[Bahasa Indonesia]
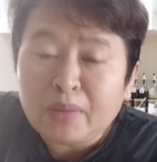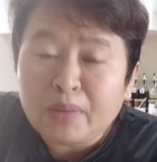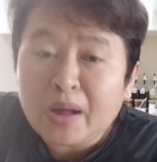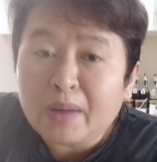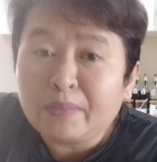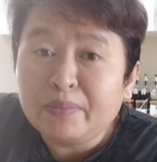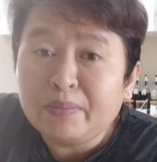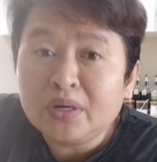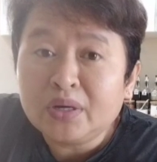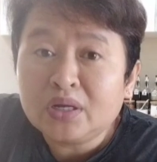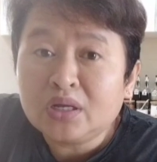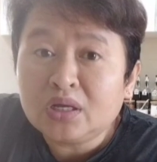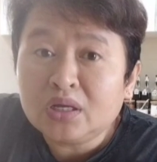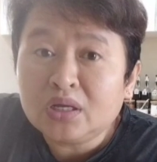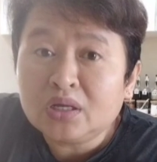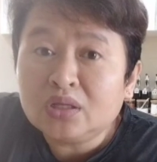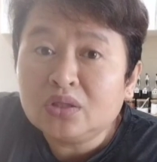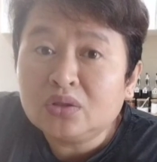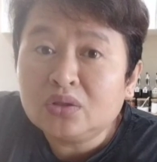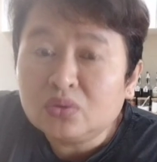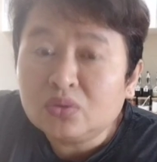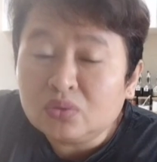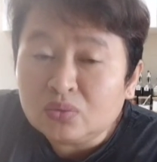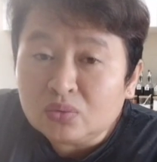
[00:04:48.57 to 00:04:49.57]
Pabrik
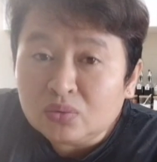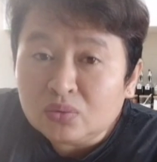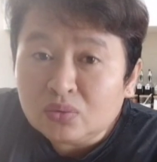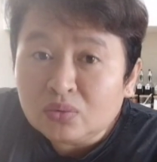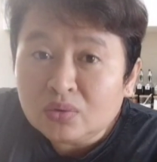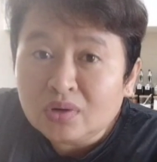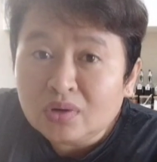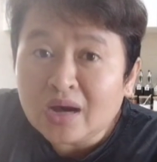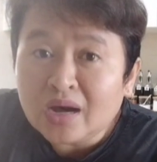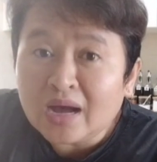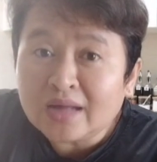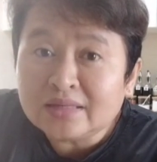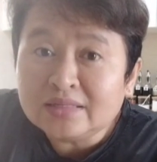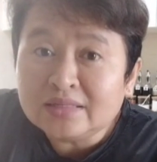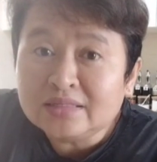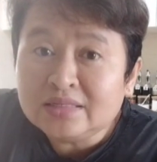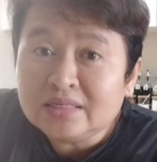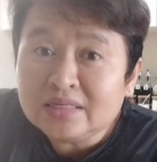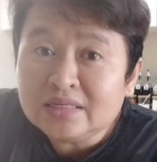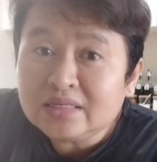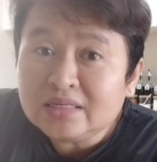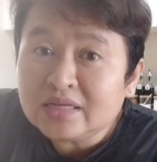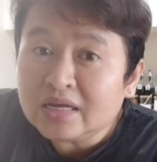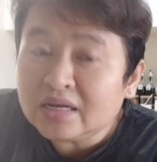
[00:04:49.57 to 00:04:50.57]
itu
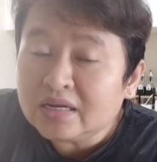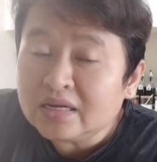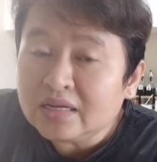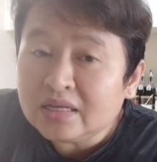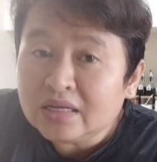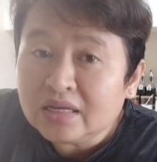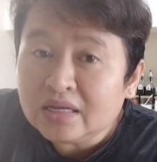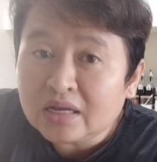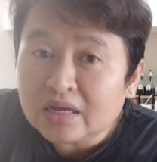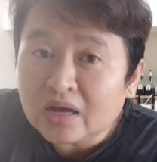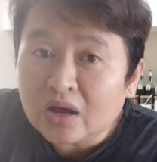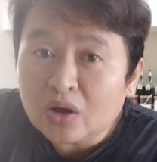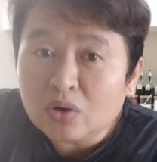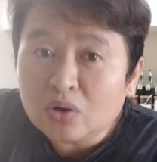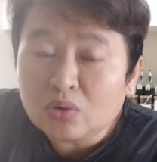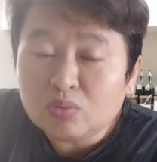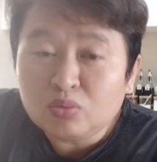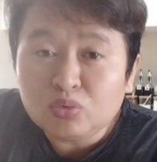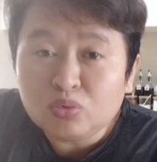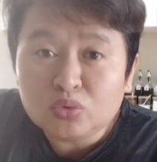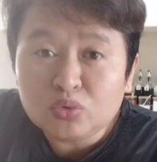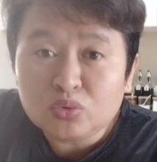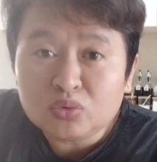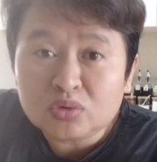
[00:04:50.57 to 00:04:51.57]
gajinya nih kalau
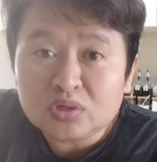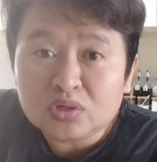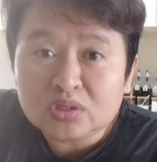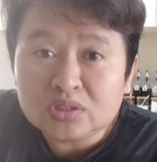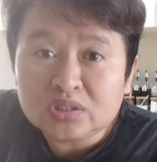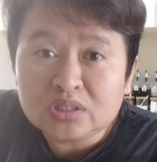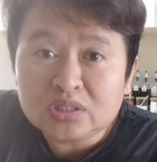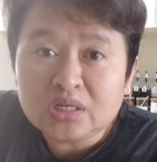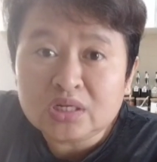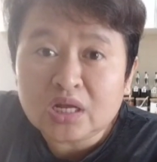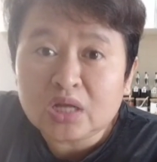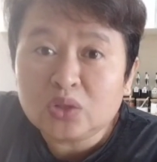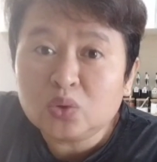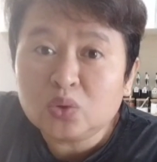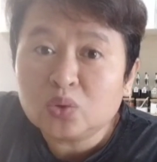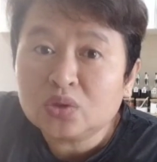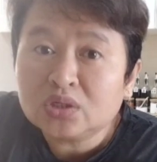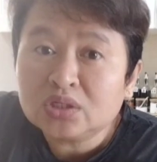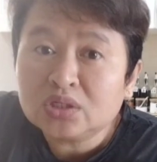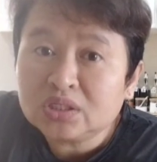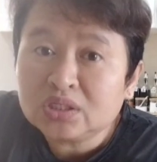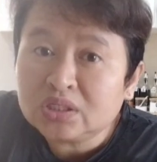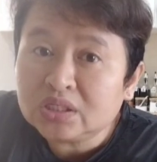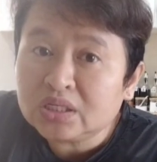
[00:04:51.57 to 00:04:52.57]
untuk di Cina itu
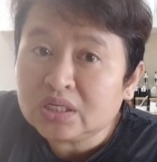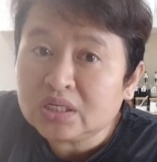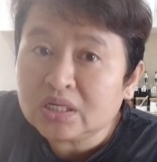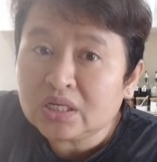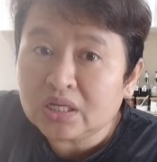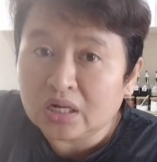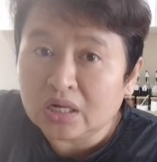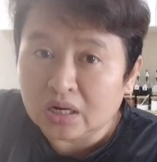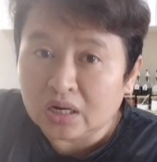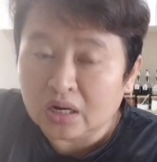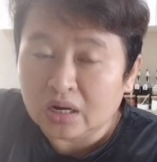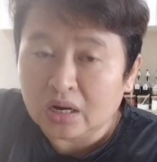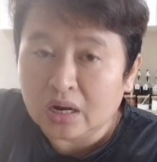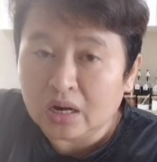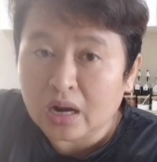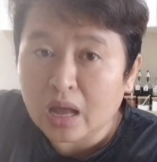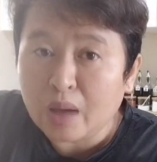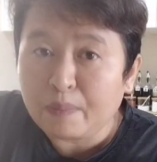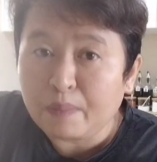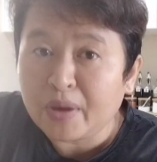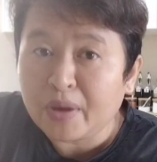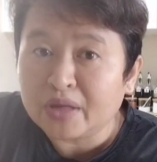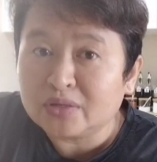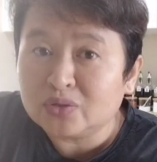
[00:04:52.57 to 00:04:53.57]
kecil,
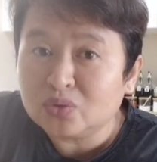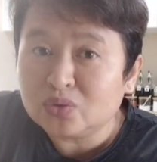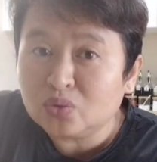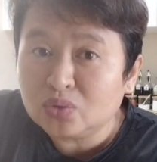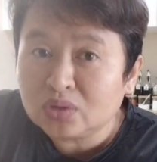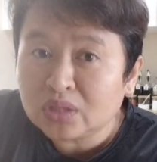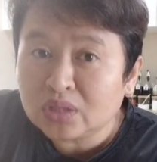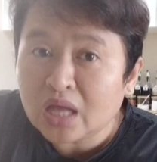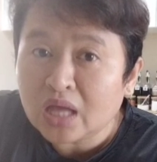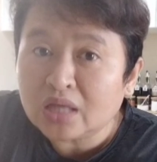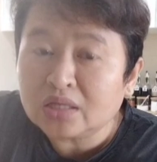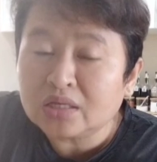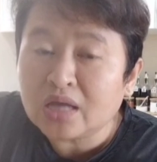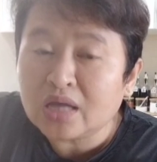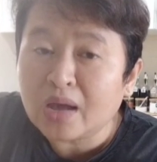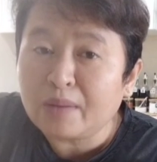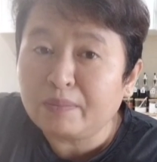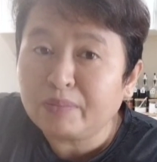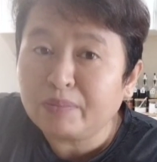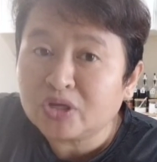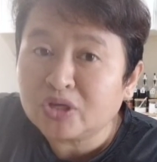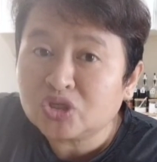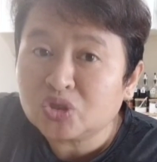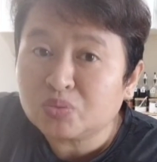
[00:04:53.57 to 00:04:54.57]
8 juta
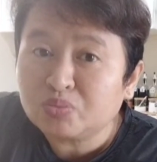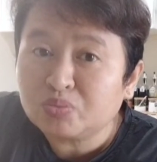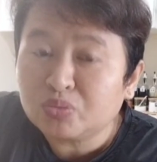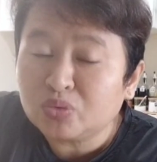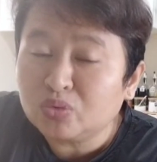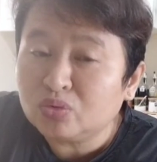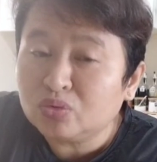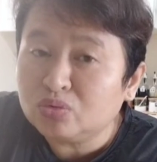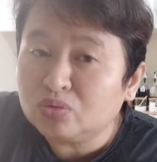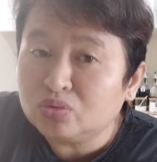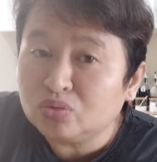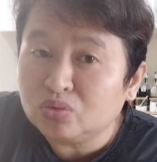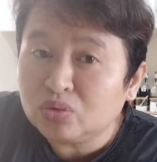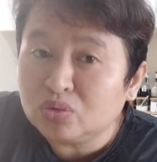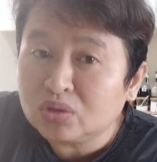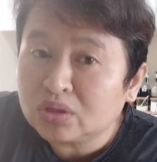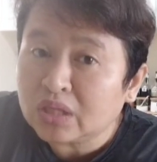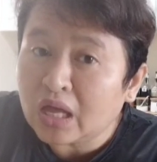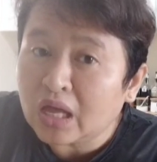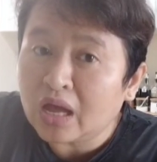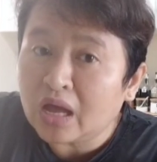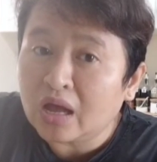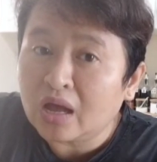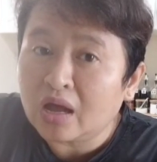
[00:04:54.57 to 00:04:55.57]
nyampe 10
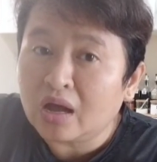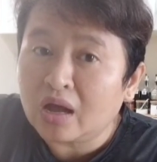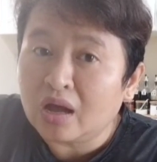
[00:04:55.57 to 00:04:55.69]
juta.